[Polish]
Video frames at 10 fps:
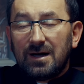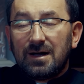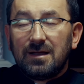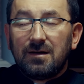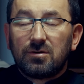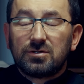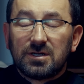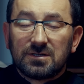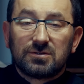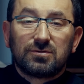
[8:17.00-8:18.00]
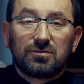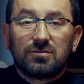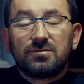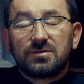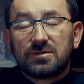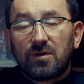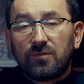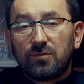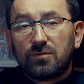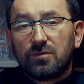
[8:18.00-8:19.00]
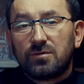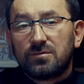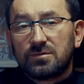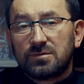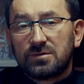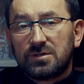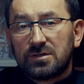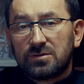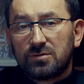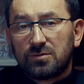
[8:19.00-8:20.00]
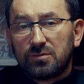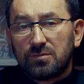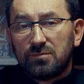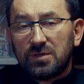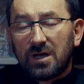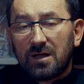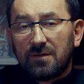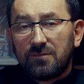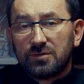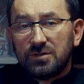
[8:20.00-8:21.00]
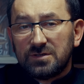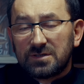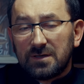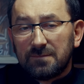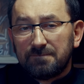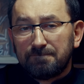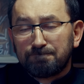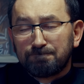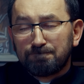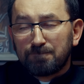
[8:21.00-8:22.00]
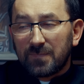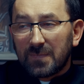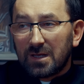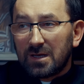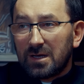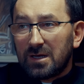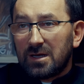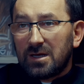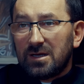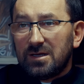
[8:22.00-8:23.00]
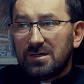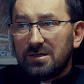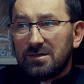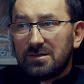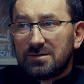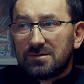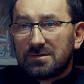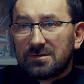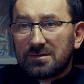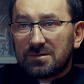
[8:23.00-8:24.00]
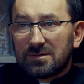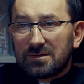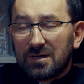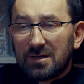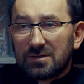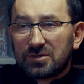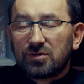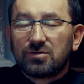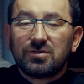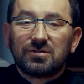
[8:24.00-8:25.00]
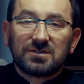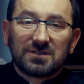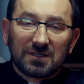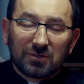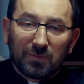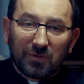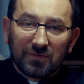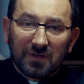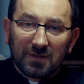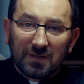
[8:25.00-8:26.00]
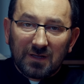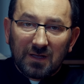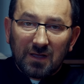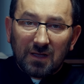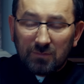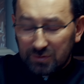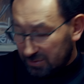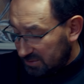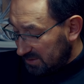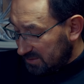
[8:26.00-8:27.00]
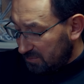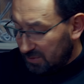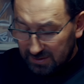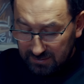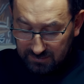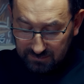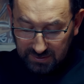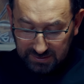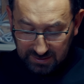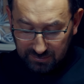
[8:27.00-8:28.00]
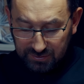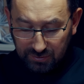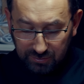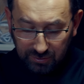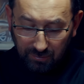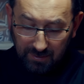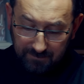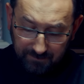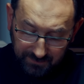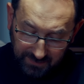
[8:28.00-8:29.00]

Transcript: ale o księdzu, znowu e, księdzu Michale Woźnickim. I e, co ksiądz na to powie? Bo drodzy, ja sobie ten materiał ściągnąłem.